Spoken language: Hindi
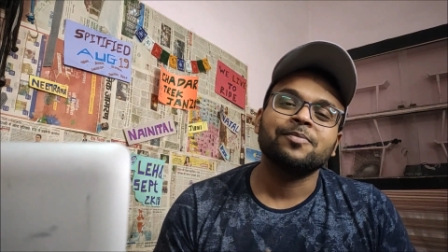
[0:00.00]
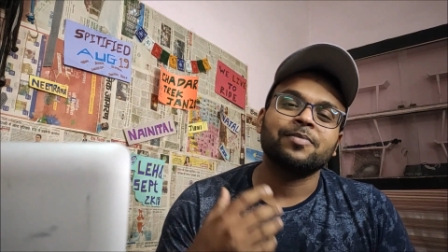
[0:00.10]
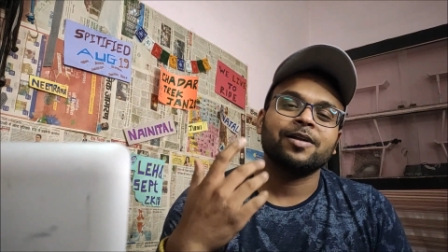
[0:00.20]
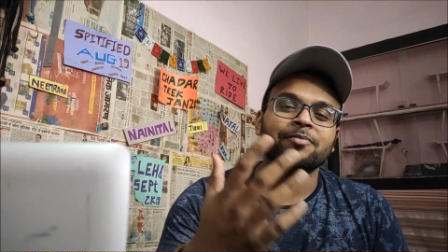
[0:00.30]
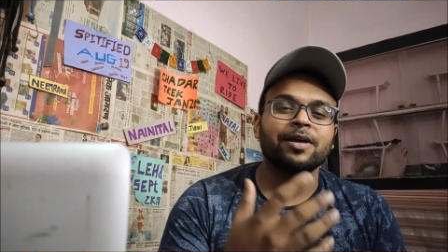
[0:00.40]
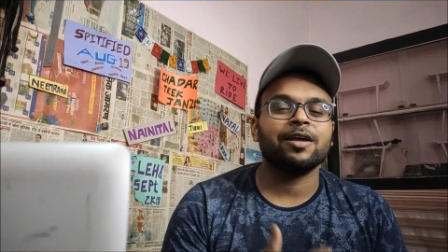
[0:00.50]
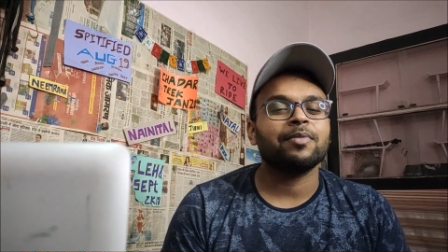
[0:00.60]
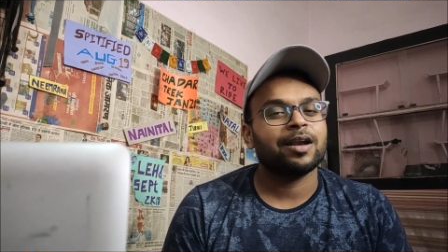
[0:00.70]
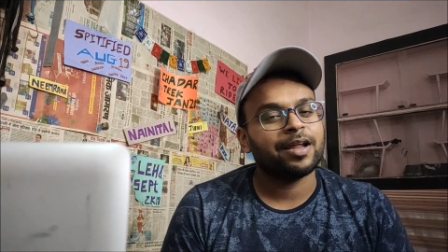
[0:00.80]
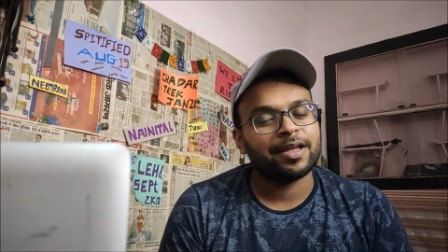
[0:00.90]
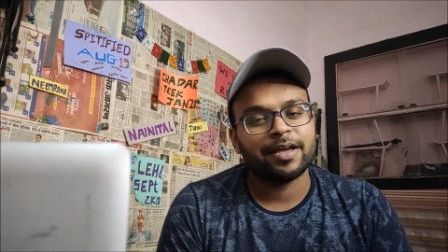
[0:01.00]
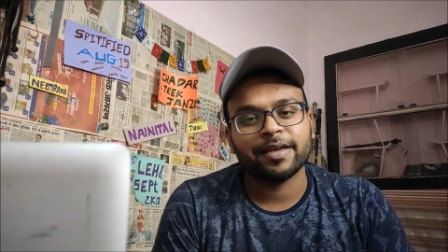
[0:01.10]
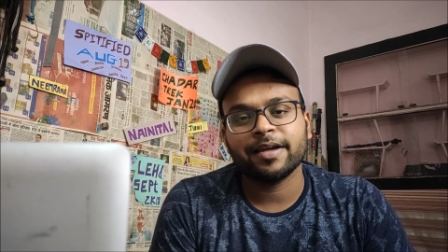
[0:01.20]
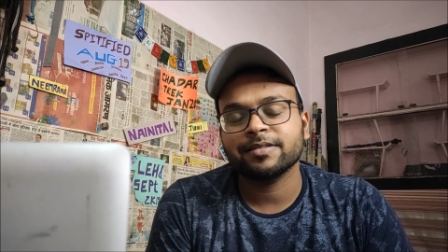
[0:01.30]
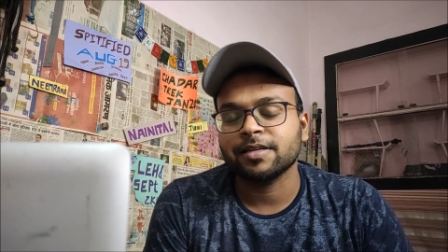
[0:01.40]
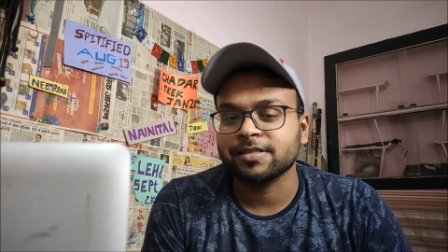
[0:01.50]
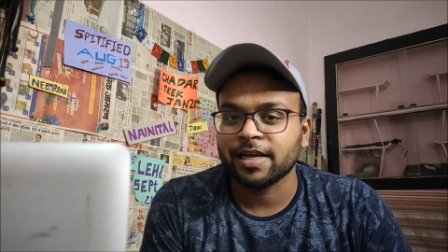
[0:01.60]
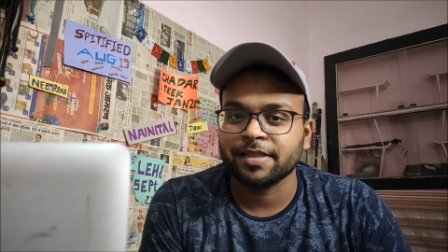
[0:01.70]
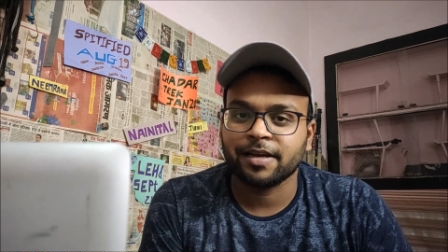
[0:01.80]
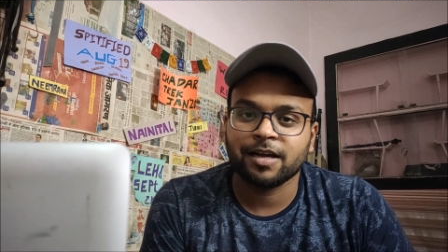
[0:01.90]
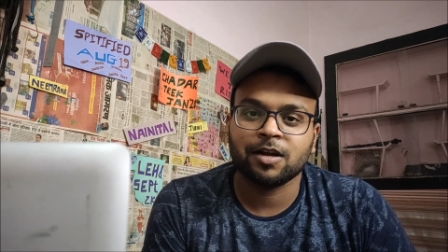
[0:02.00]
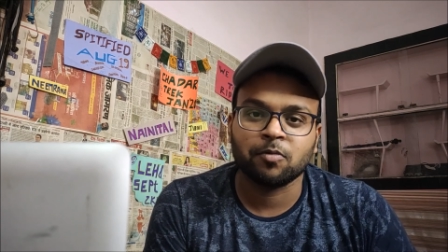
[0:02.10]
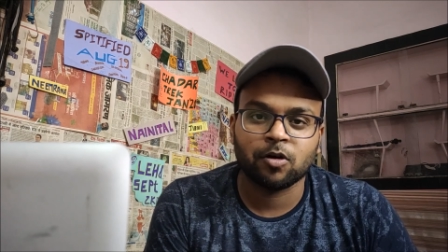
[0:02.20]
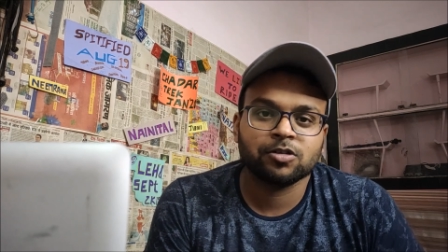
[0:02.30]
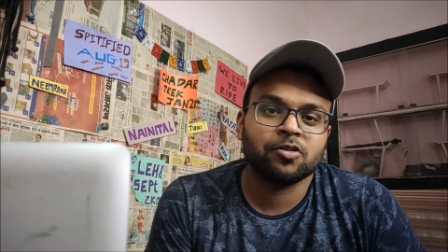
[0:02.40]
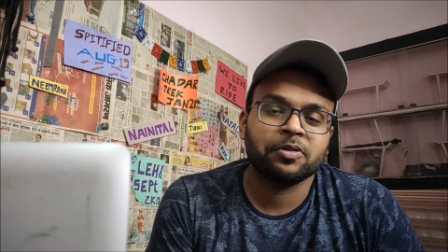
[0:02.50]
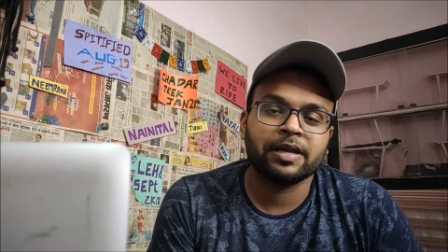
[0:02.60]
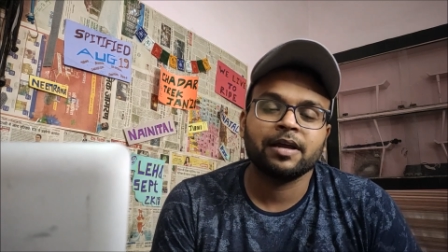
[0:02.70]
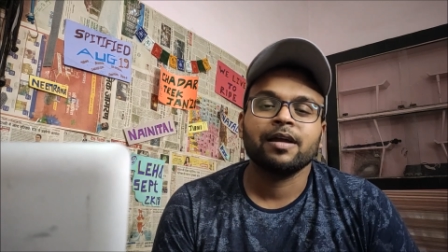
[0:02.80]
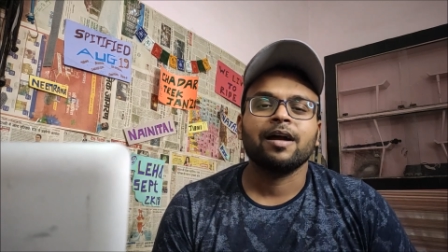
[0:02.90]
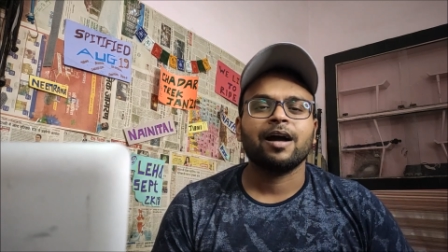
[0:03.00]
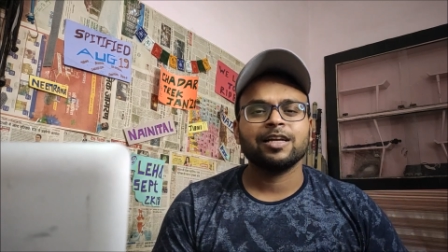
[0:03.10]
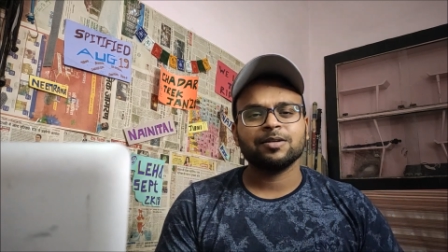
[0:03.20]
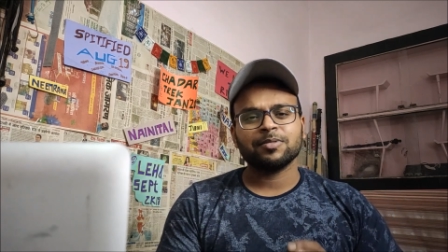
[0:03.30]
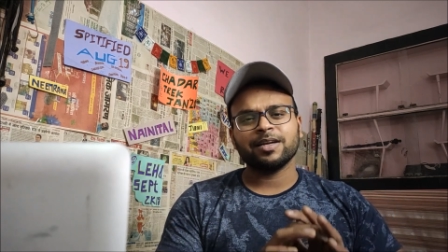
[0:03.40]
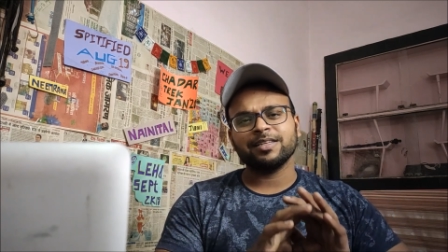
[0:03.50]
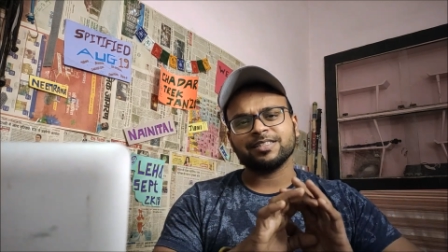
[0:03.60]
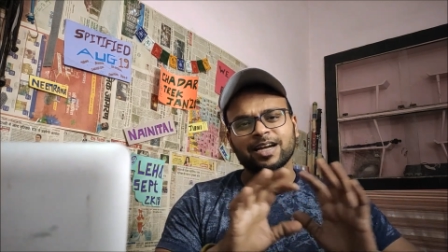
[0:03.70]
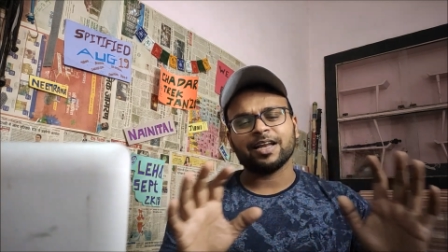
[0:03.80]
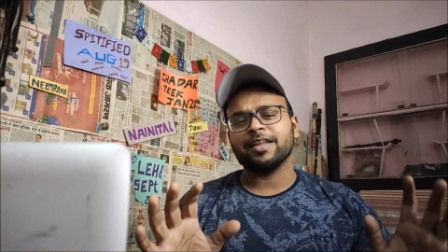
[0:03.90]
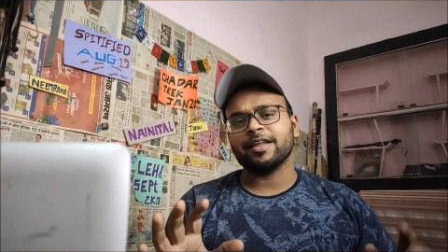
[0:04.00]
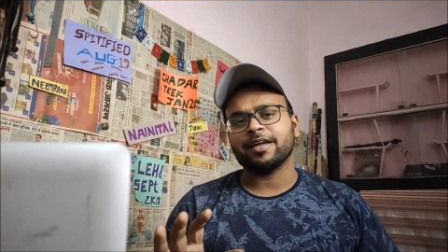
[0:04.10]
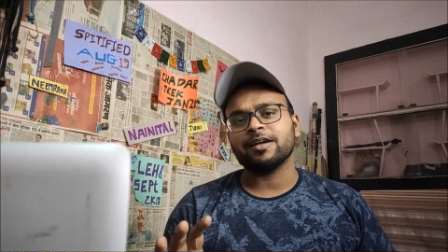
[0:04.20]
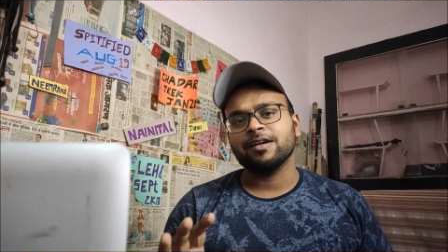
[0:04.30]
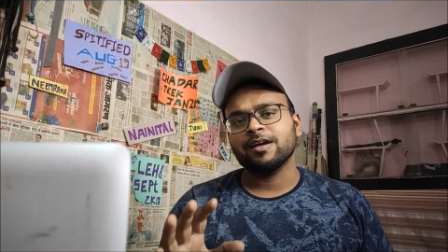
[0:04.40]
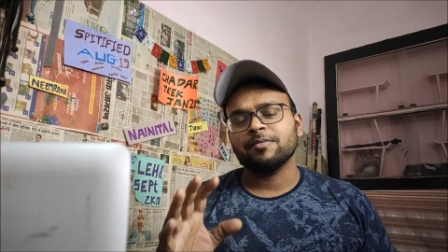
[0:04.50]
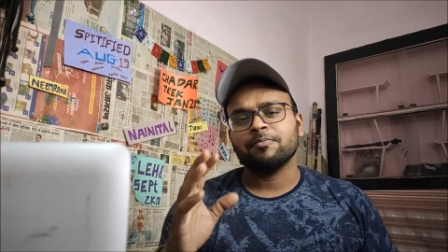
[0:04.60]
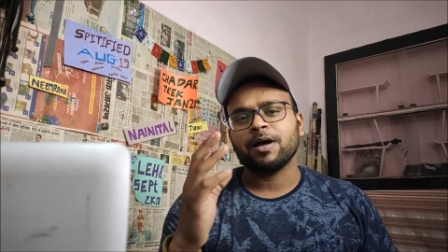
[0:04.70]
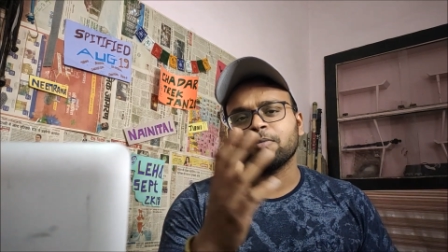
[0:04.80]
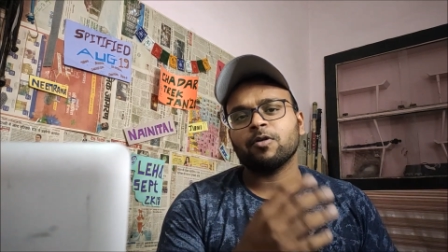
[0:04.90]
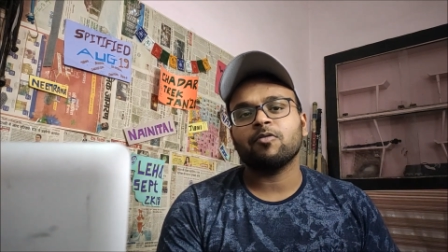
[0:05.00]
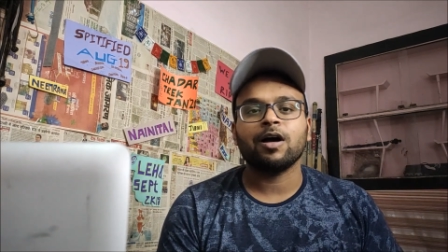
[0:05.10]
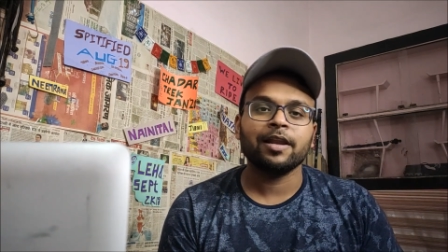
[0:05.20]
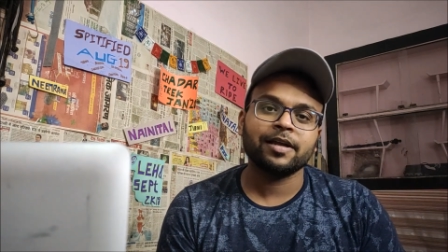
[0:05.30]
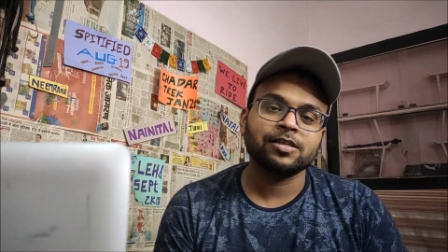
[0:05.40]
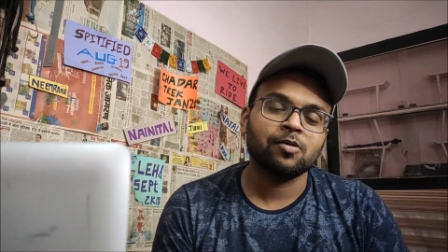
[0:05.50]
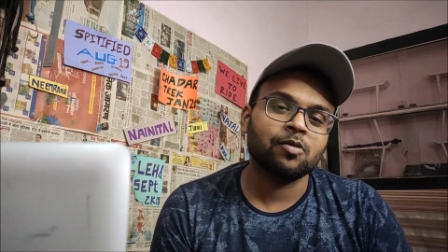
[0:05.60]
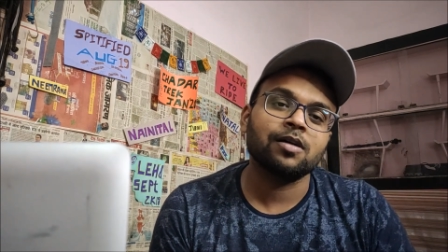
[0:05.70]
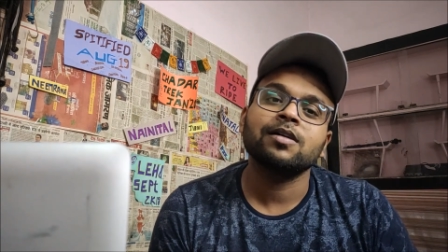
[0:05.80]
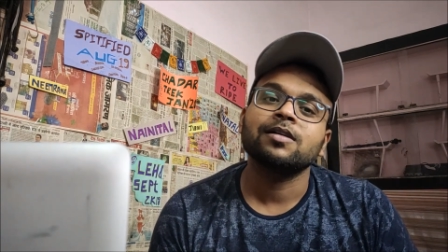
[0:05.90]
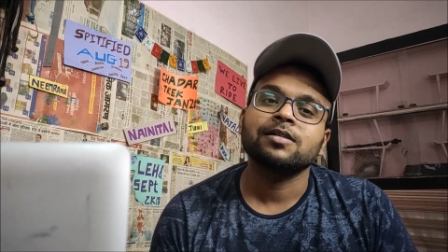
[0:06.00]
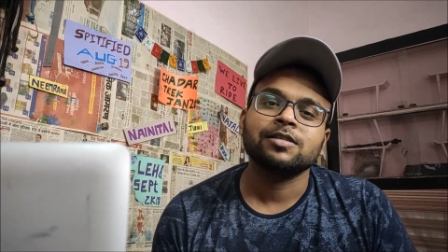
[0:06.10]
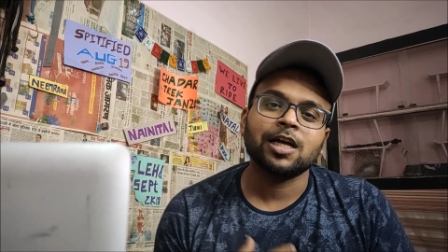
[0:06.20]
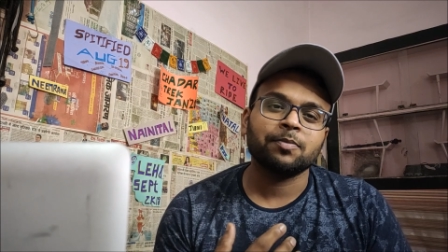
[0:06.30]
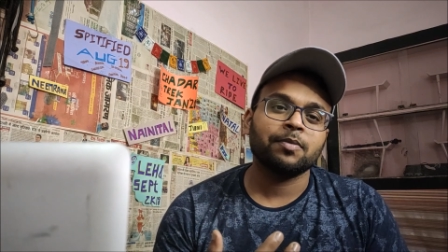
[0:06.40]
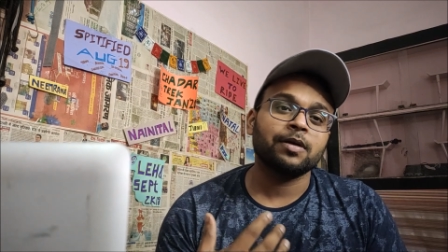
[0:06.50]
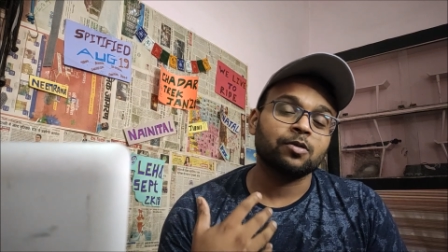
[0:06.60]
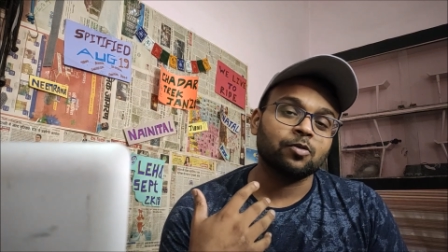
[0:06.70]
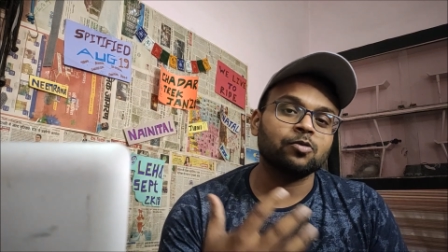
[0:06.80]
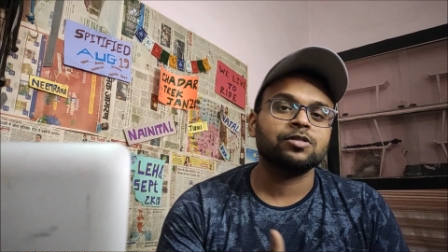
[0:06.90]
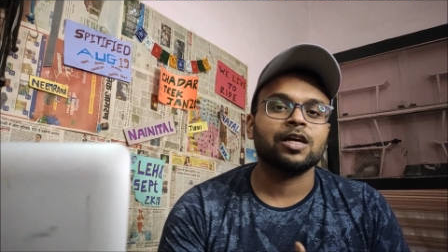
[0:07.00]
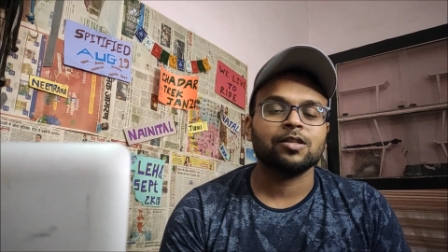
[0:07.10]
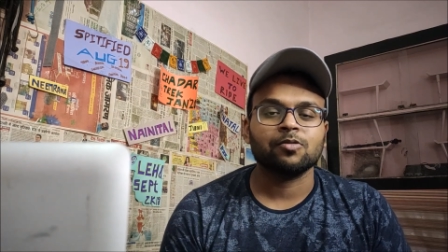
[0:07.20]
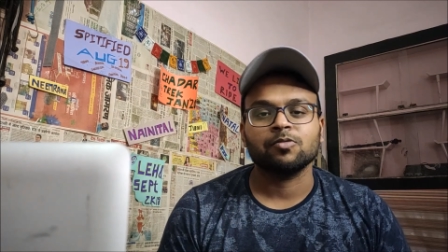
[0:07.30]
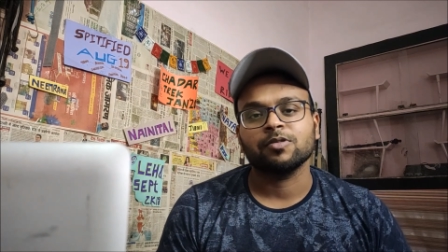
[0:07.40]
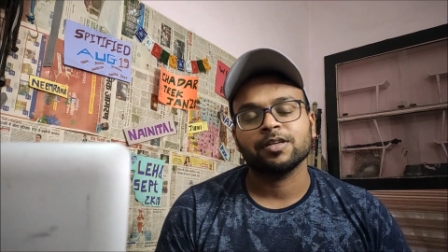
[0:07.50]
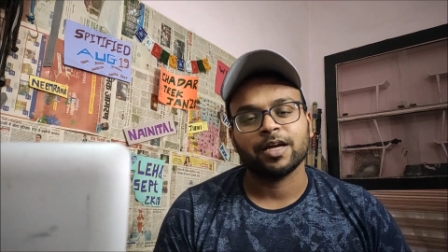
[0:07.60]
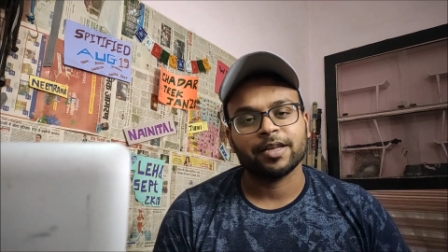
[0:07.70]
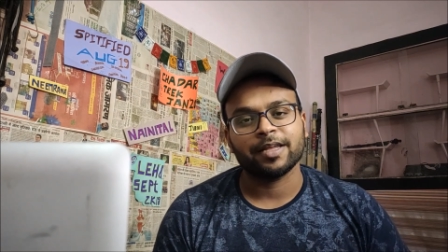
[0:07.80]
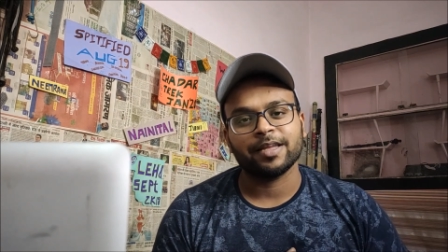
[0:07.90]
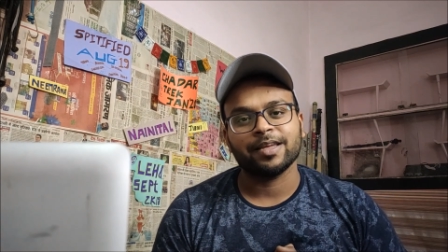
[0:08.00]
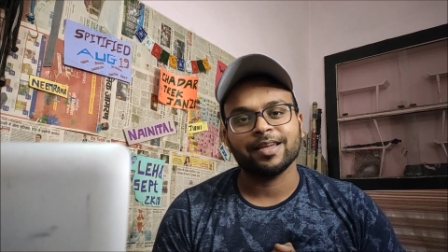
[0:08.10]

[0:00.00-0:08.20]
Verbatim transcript: पर मेरा मानना यह है कि यार सच्चाई दिखाना बहुत ज़रूरी है आज हम कहीं जा नहीं रहे हैं मैं आपको वहाँ लेके जाऊँगा जहाँ पे मैं रोज़ जाता हूँ यानी